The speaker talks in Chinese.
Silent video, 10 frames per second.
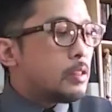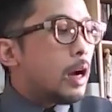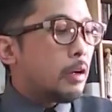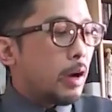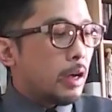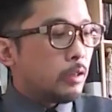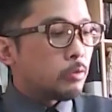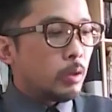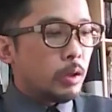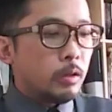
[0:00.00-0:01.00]
还有还有
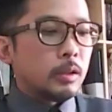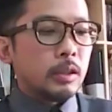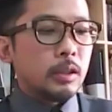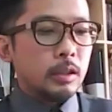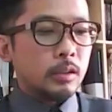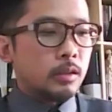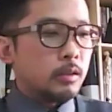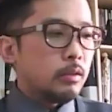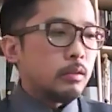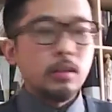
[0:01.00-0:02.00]
最后的一个，
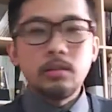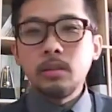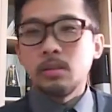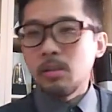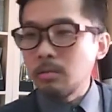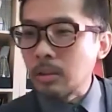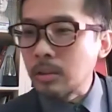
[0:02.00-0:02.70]
哎这样走，